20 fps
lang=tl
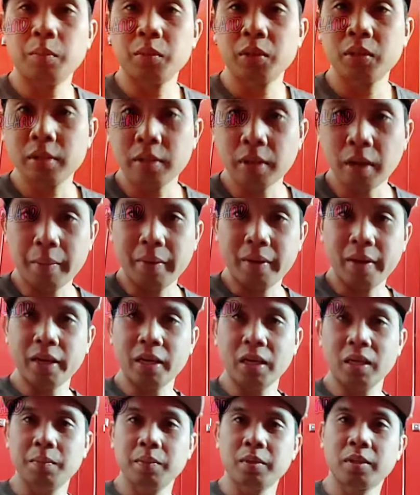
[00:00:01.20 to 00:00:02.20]
kamusta mga
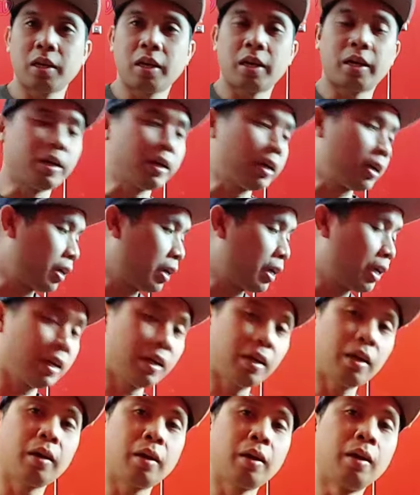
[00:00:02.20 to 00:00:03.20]
kabs? Uh, ah,
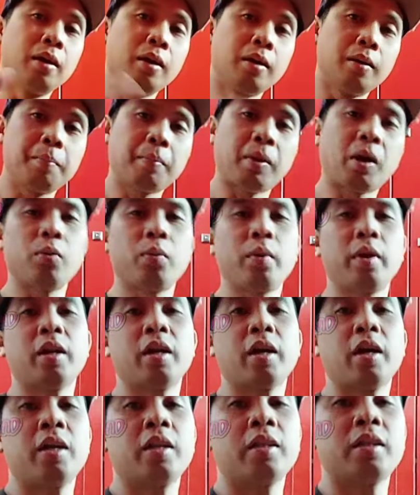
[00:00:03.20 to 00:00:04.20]
pauwi
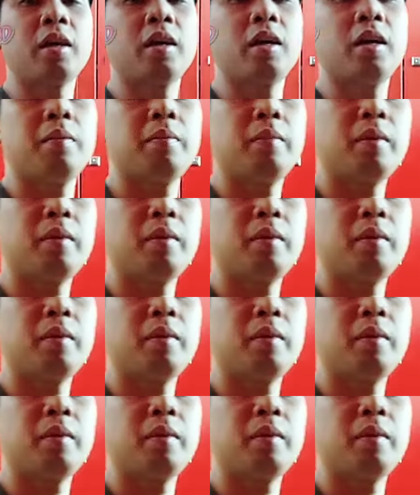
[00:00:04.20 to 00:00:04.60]
na ngayon tayo,